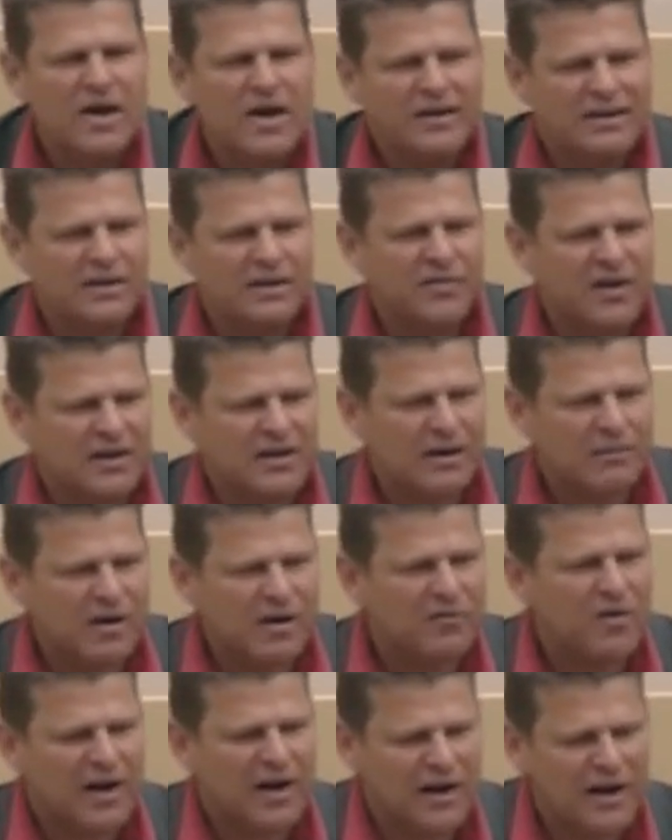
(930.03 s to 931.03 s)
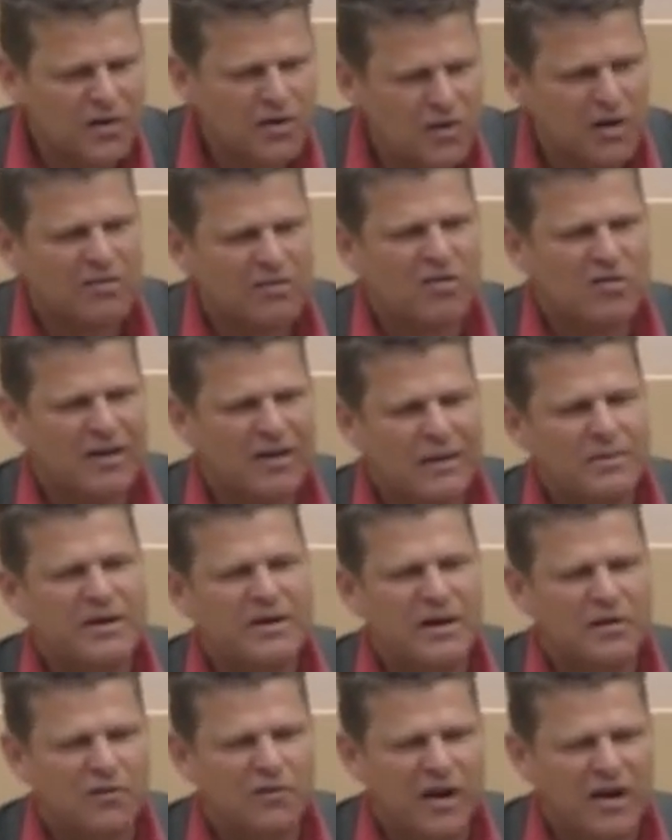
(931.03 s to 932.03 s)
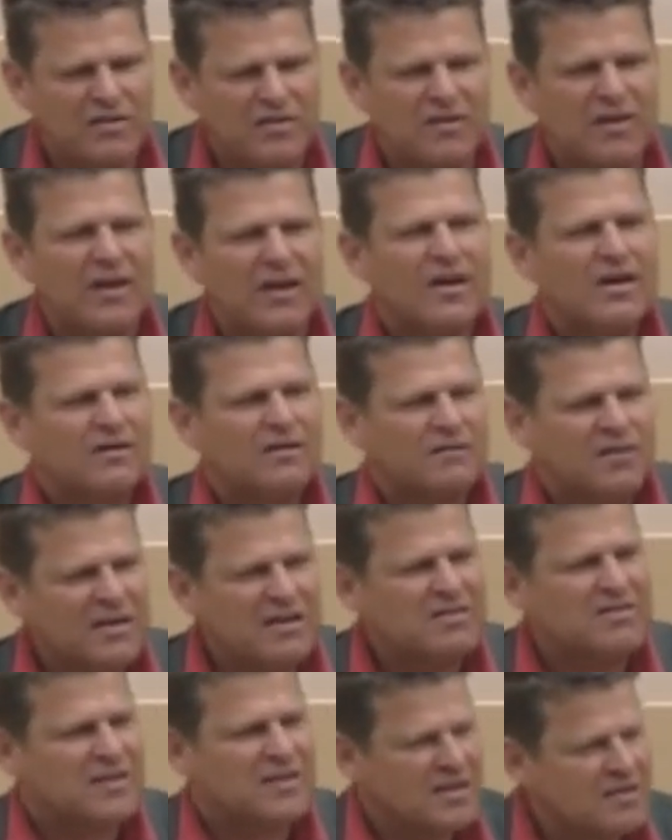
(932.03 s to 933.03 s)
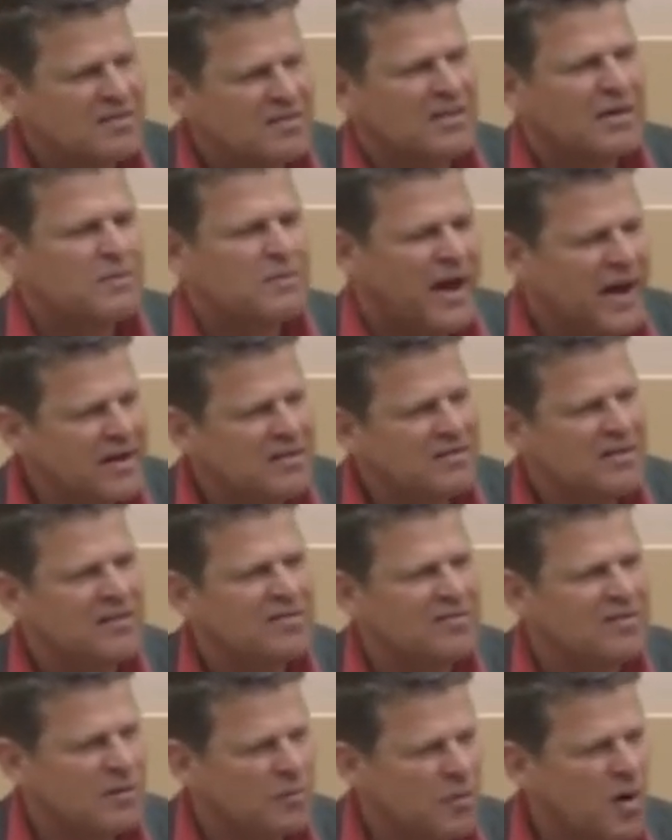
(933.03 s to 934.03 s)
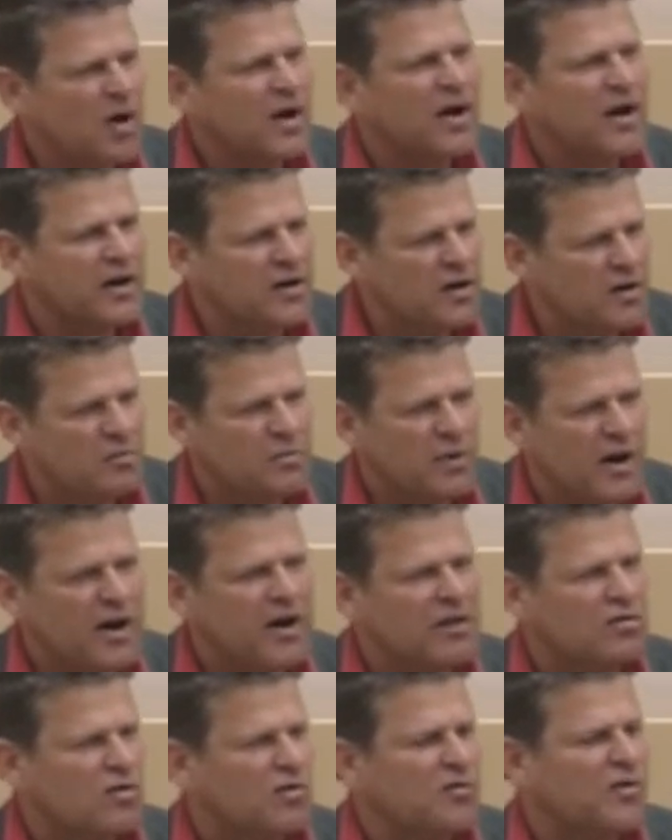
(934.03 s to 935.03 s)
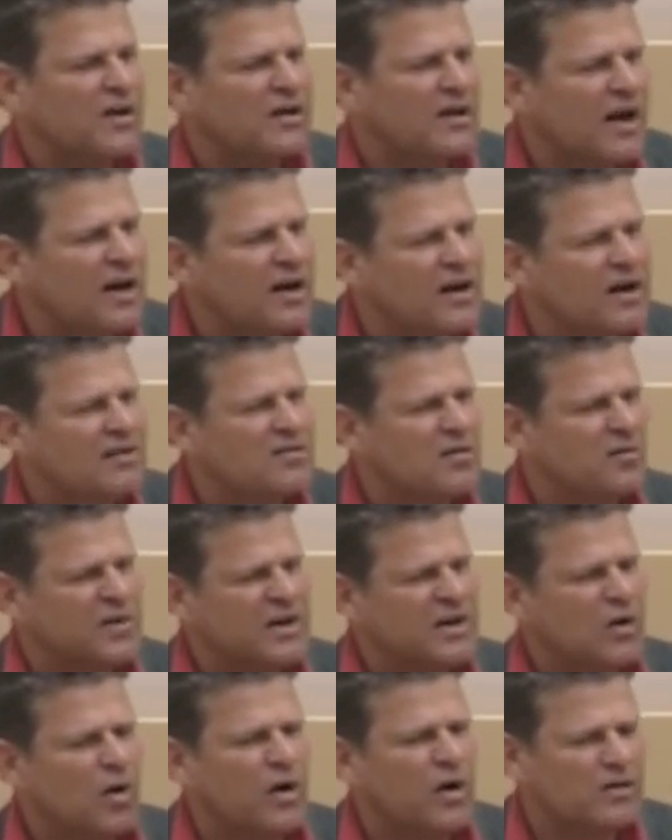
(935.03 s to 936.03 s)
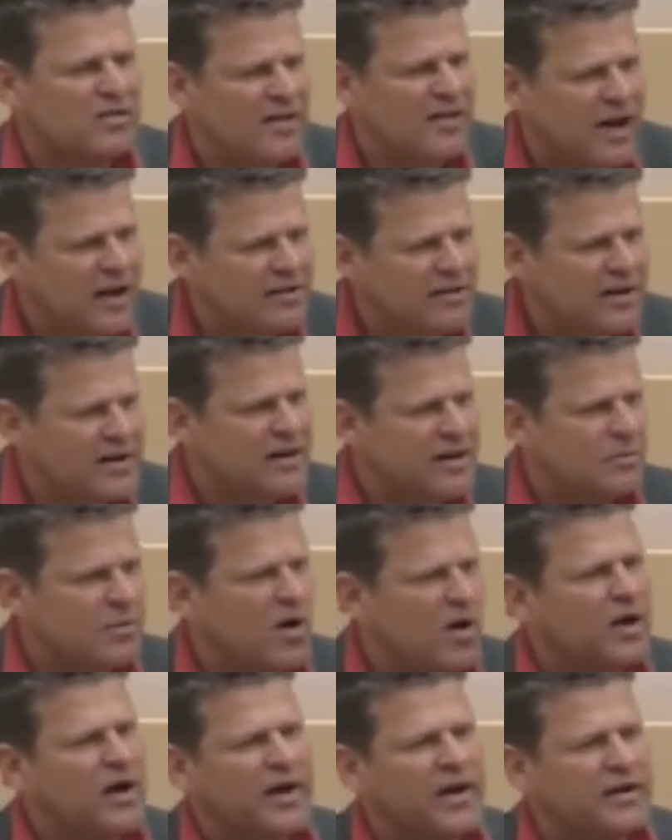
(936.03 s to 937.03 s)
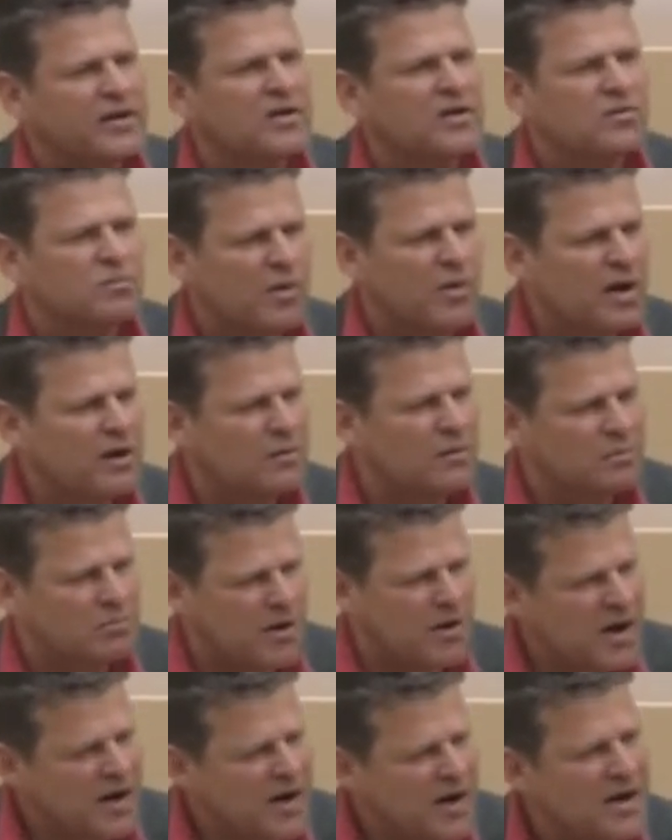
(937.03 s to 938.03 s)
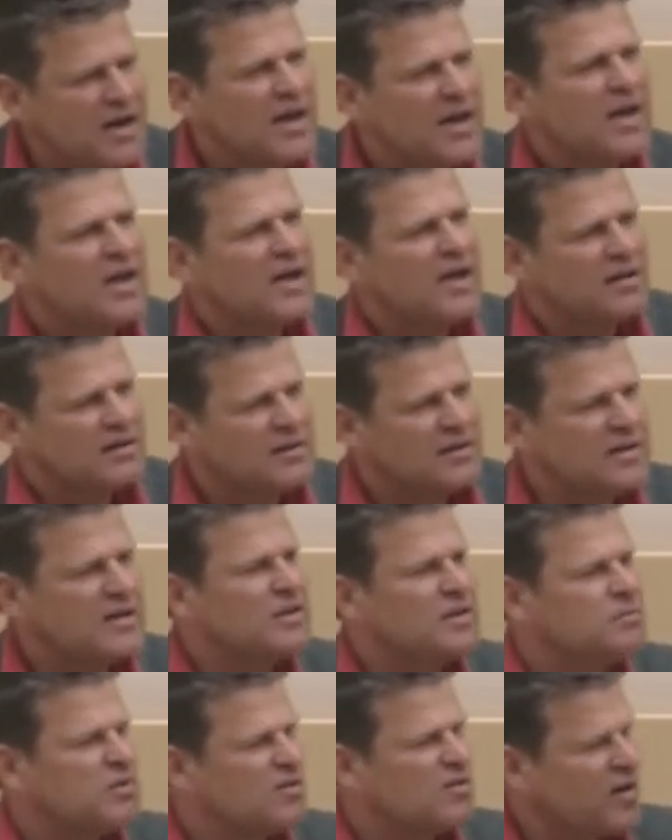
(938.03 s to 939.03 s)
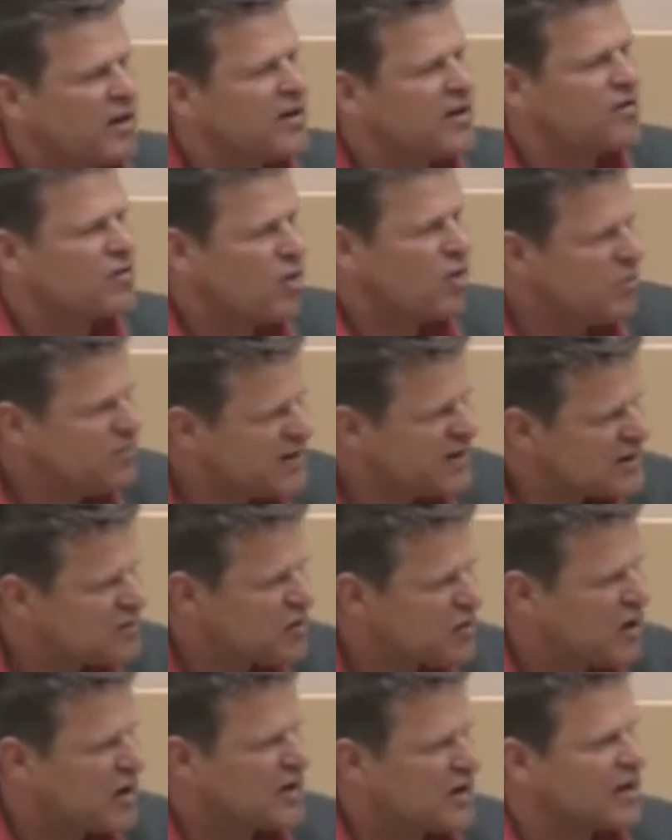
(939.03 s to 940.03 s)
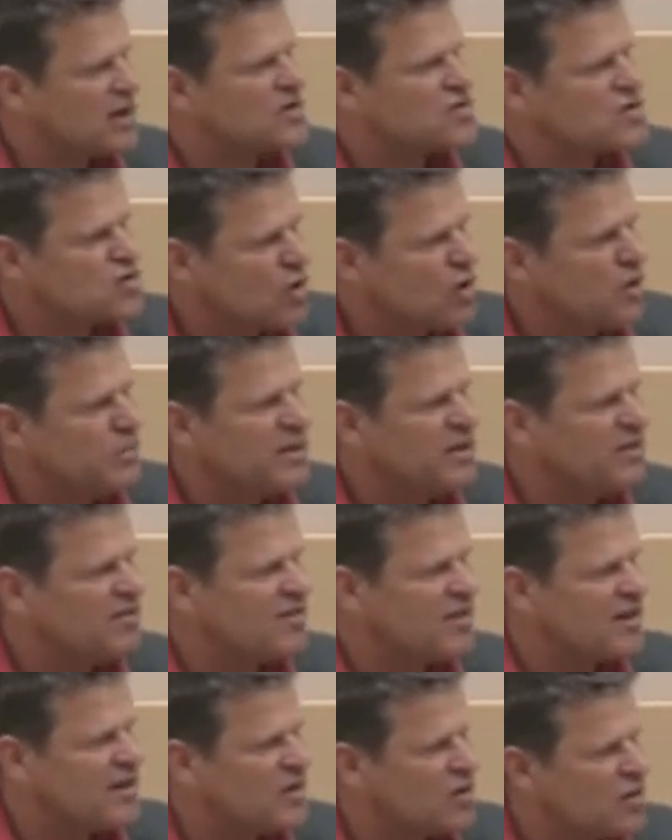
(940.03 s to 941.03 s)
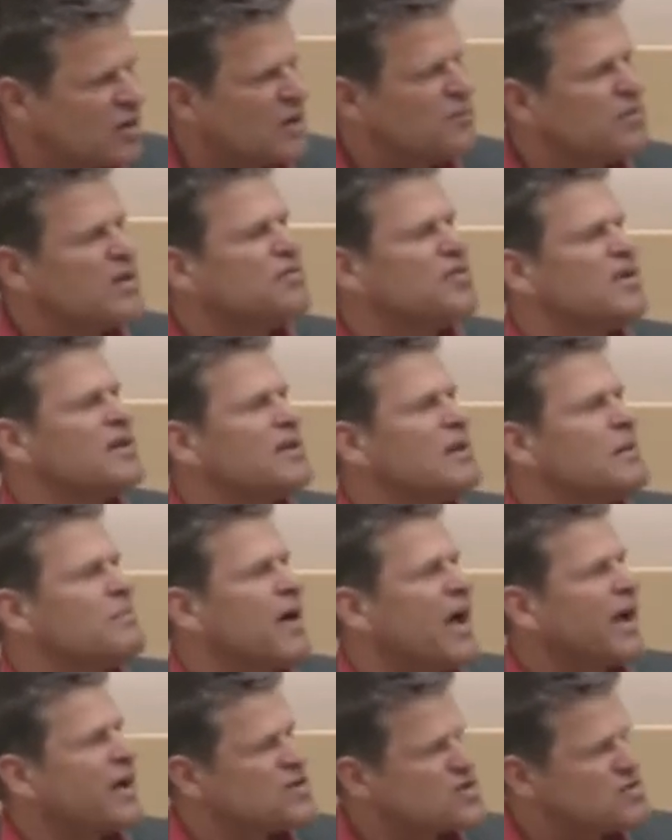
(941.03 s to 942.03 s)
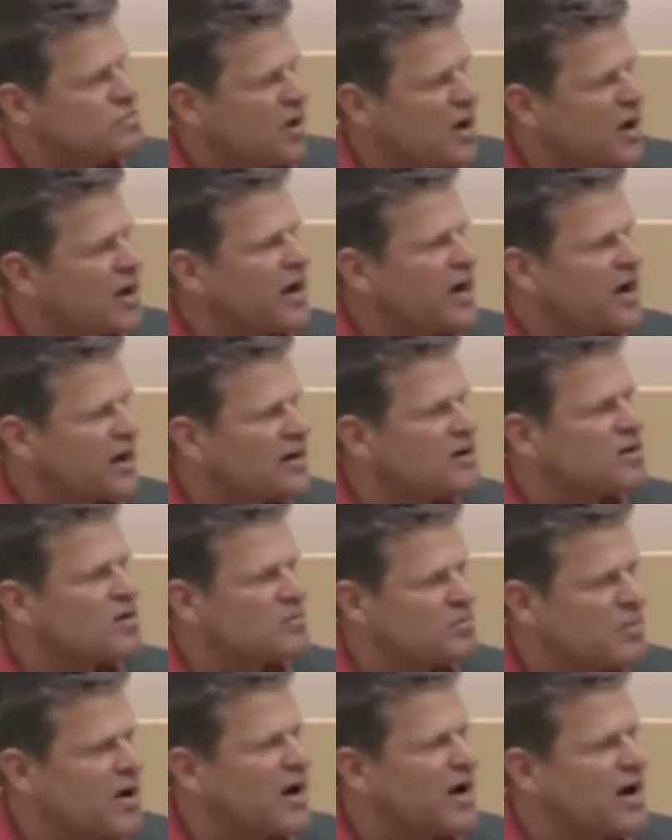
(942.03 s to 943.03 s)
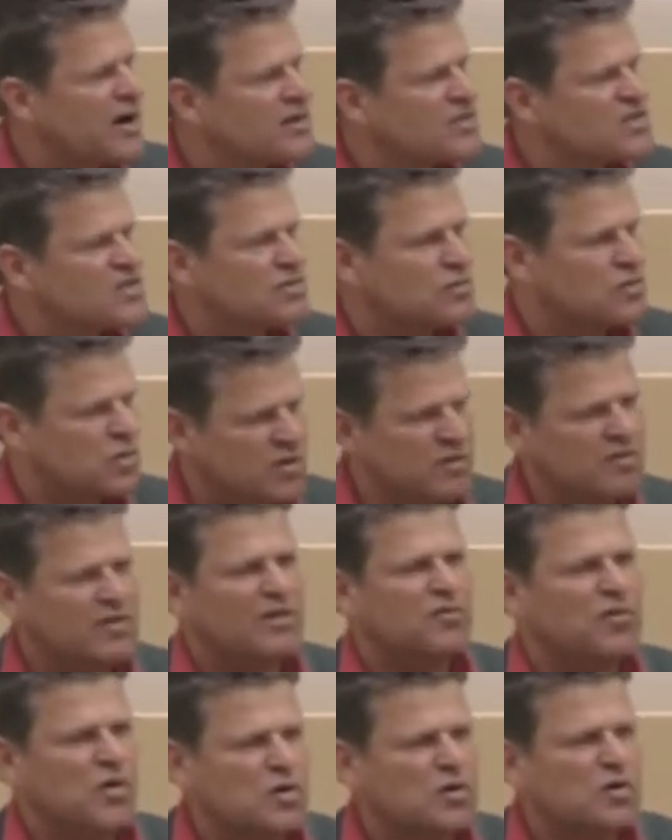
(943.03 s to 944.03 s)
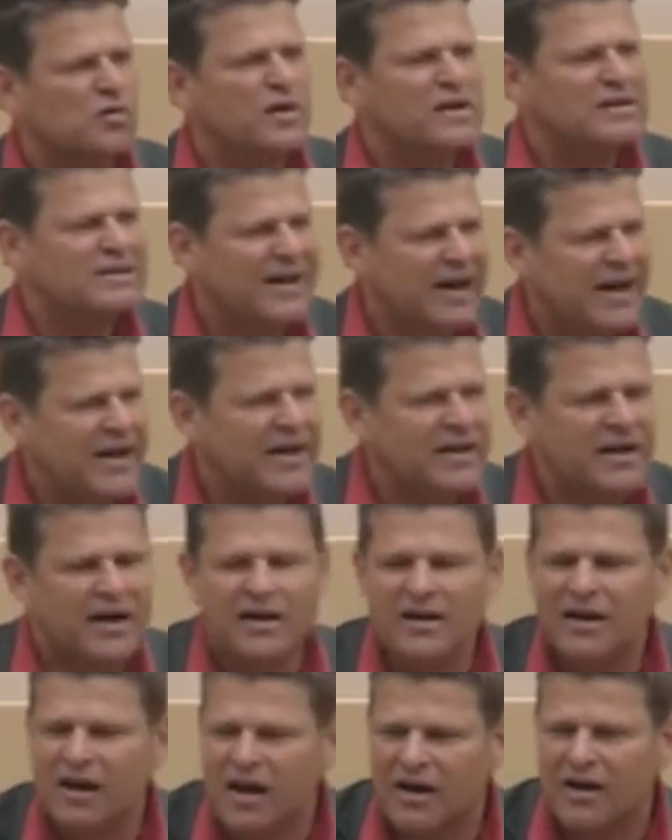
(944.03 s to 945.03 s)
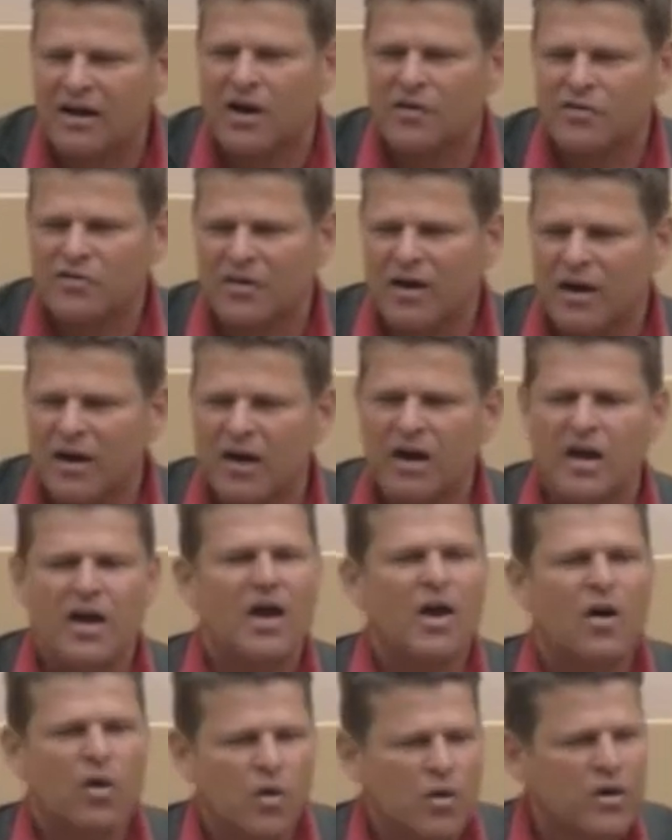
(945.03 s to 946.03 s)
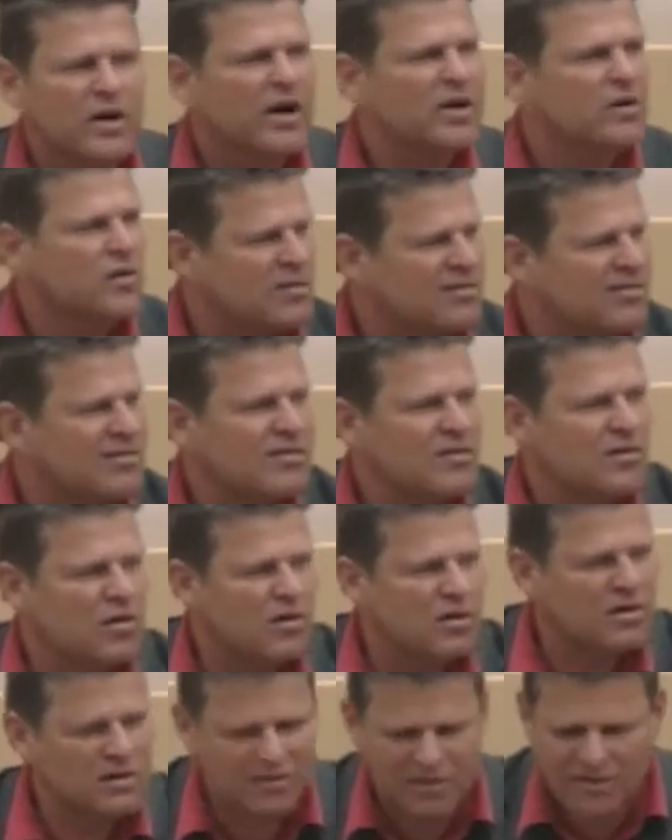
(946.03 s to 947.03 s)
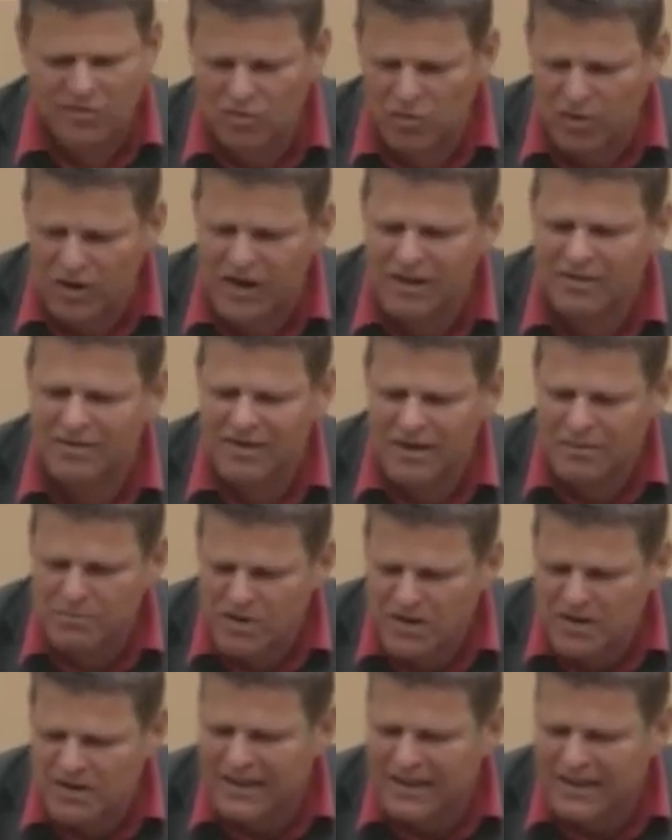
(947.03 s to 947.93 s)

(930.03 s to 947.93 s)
Da wird aber wirklich nur zusammengefasst, was ist dem Einsatz der Bürgerinnen und Bürger zu verdanken. Also wie hoch ist der Anteil der Bürgerinnen und Bürger, die besonders umweltfreundlichen Strom beziehen oder wie viele der bayerischen Bürgerinnen und Bürger tun sich Photovoltaikanlagen aufs Dach oder nutzen die Solarthermie.